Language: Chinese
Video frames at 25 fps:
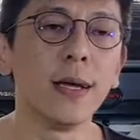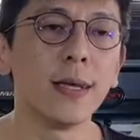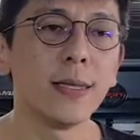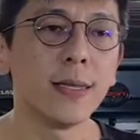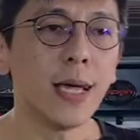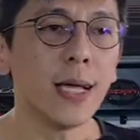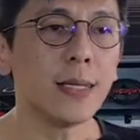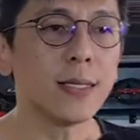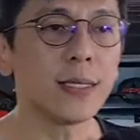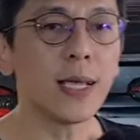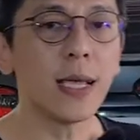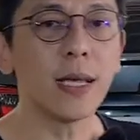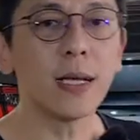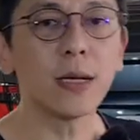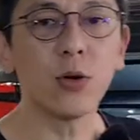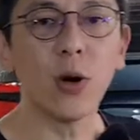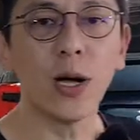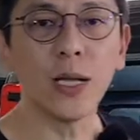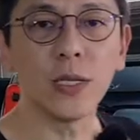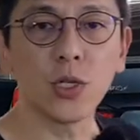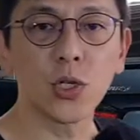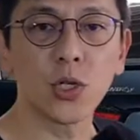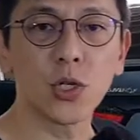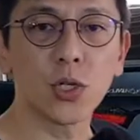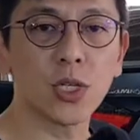那这一
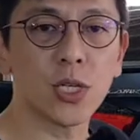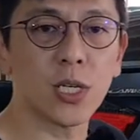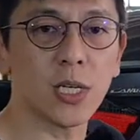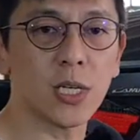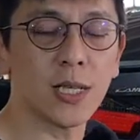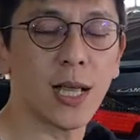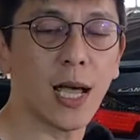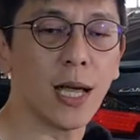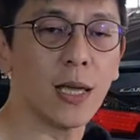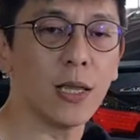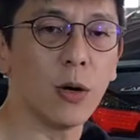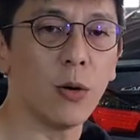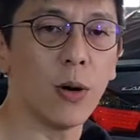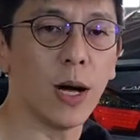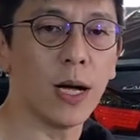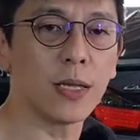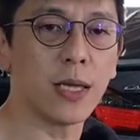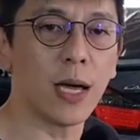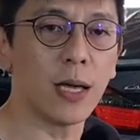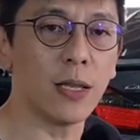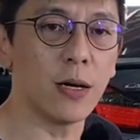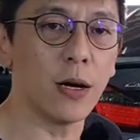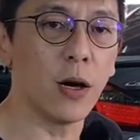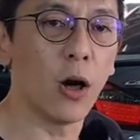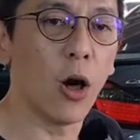款七代的话，
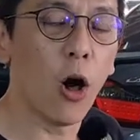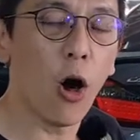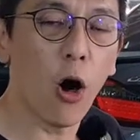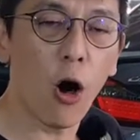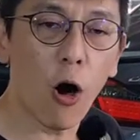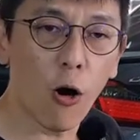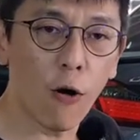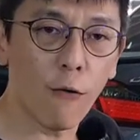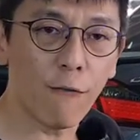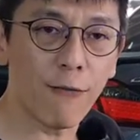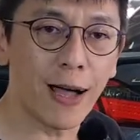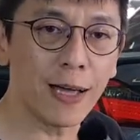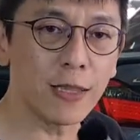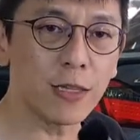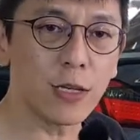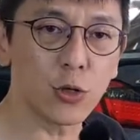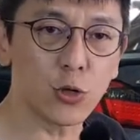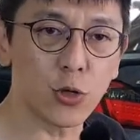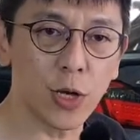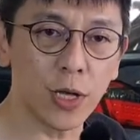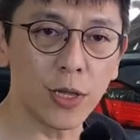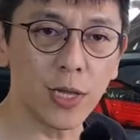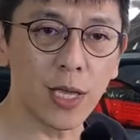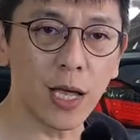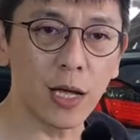它的后方的
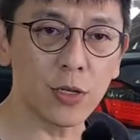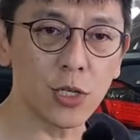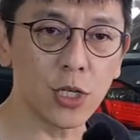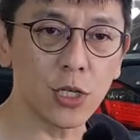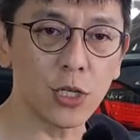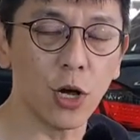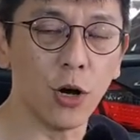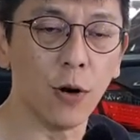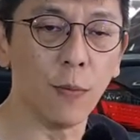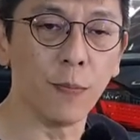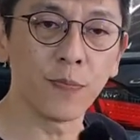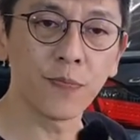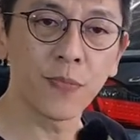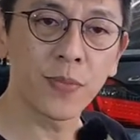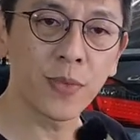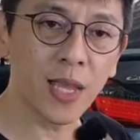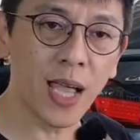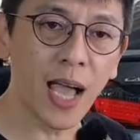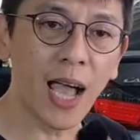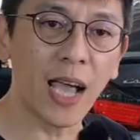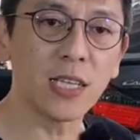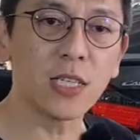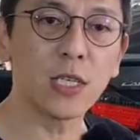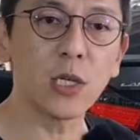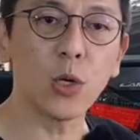悬吊系统
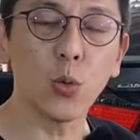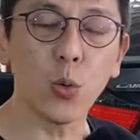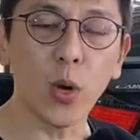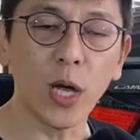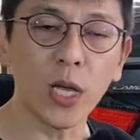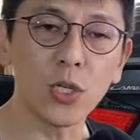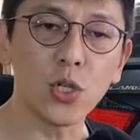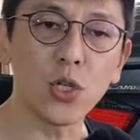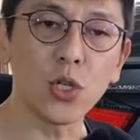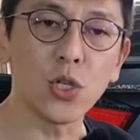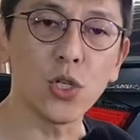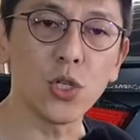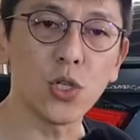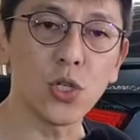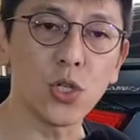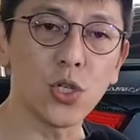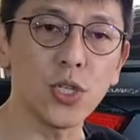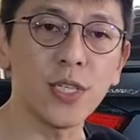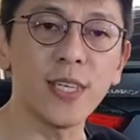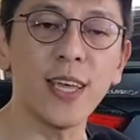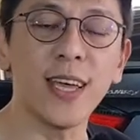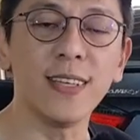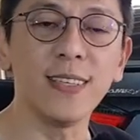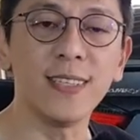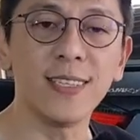还是维持之
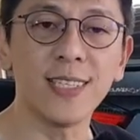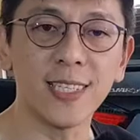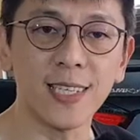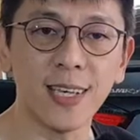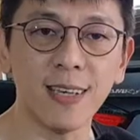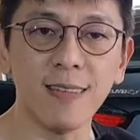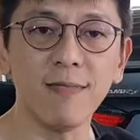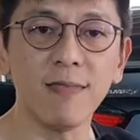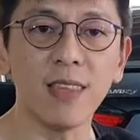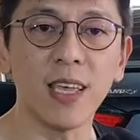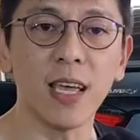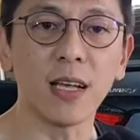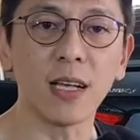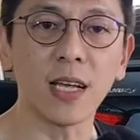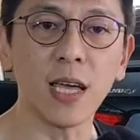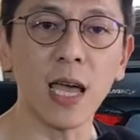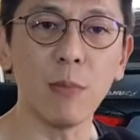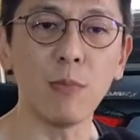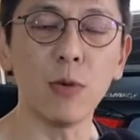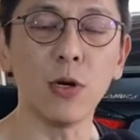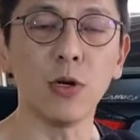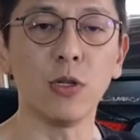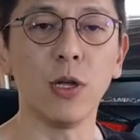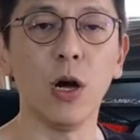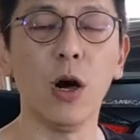前经典
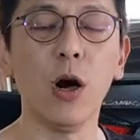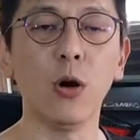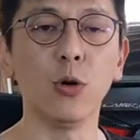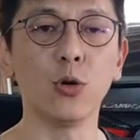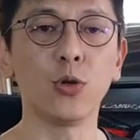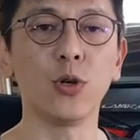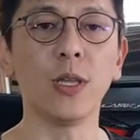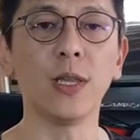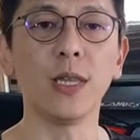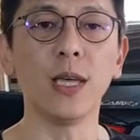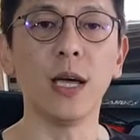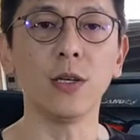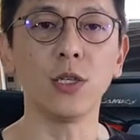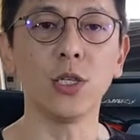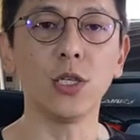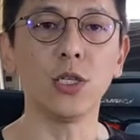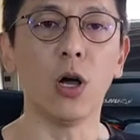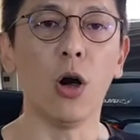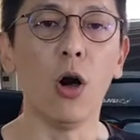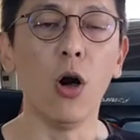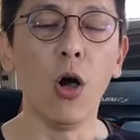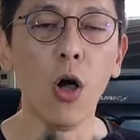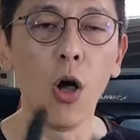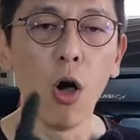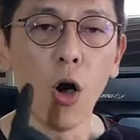Camry 的后悬吊系统，
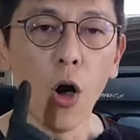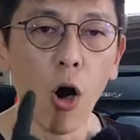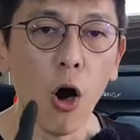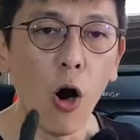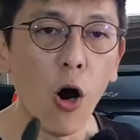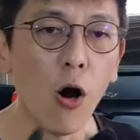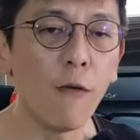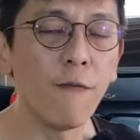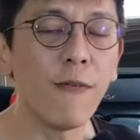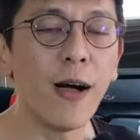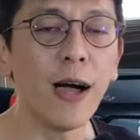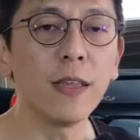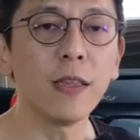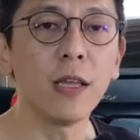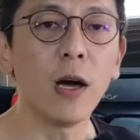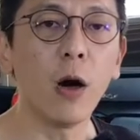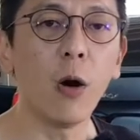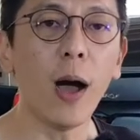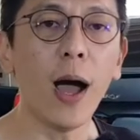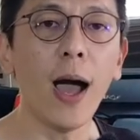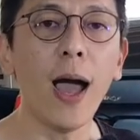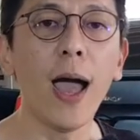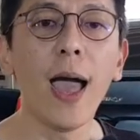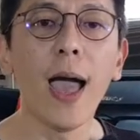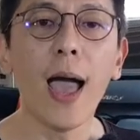后方的
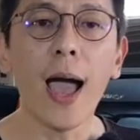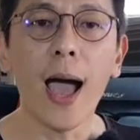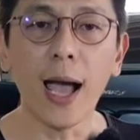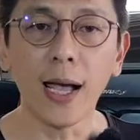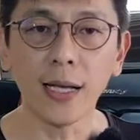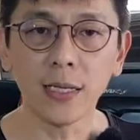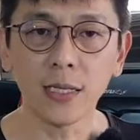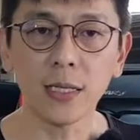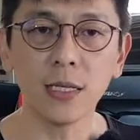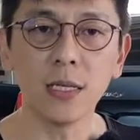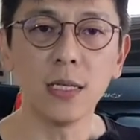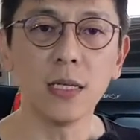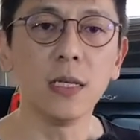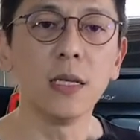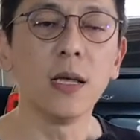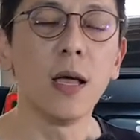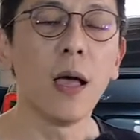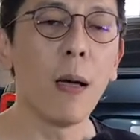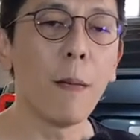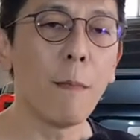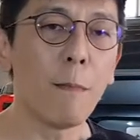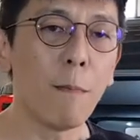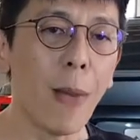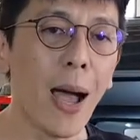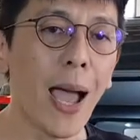话还是
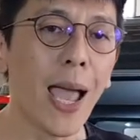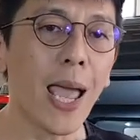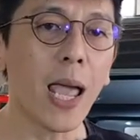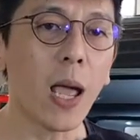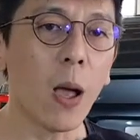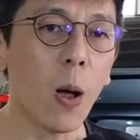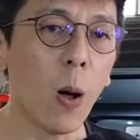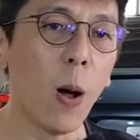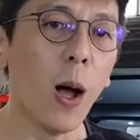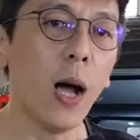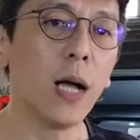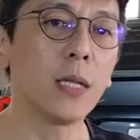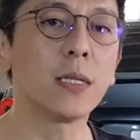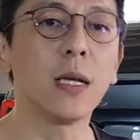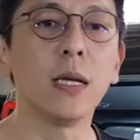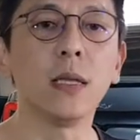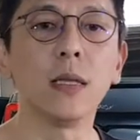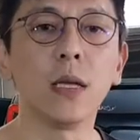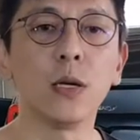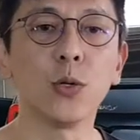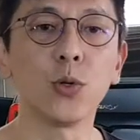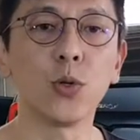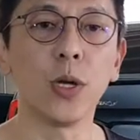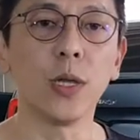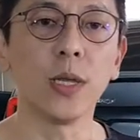麦花臣
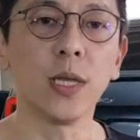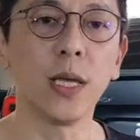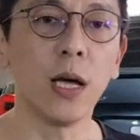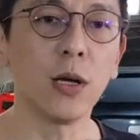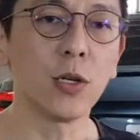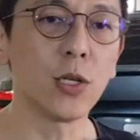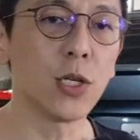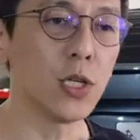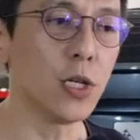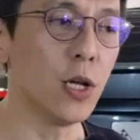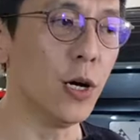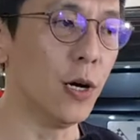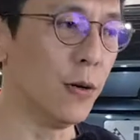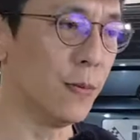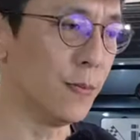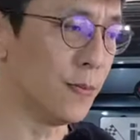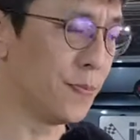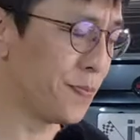的悬吊系统。